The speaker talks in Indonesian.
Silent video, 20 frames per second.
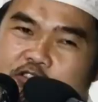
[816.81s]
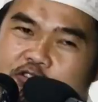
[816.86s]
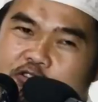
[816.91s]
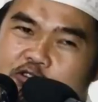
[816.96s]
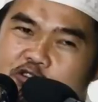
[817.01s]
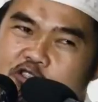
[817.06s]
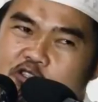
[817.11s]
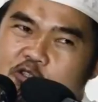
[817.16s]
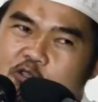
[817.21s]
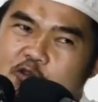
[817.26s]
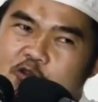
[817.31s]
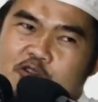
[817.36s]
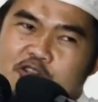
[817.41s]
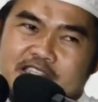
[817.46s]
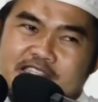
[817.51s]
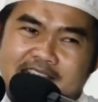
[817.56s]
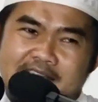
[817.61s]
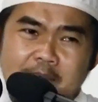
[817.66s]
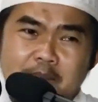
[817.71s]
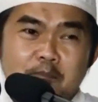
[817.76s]
justru
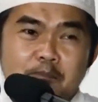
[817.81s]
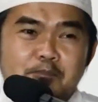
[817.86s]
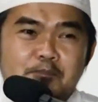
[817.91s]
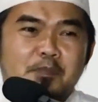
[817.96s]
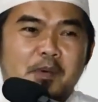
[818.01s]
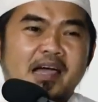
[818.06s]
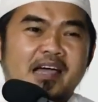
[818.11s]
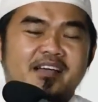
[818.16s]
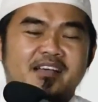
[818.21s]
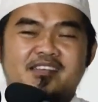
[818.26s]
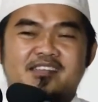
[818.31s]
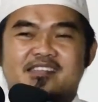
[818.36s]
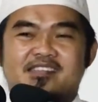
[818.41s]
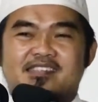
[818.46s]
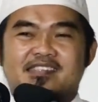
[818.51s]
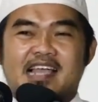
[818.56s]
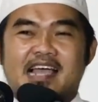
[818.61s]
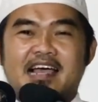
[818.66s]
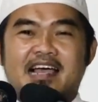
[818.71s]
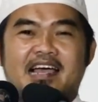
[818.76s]
tampak
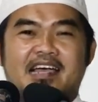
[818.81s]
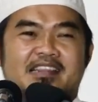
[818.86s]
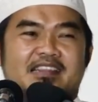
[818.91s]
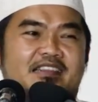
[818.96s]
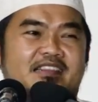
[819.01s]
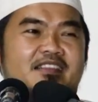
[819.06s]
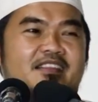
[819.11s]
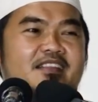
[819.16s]
sangat